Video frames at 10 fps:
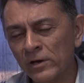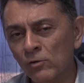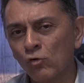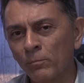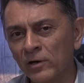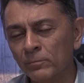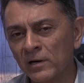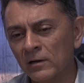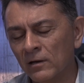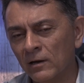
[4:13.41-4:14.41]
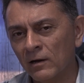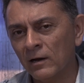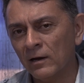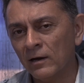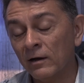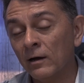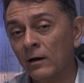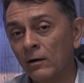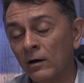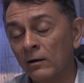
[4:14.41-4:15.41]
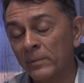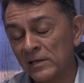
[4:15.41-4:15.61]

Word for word: eu ocupando a presidência, a né?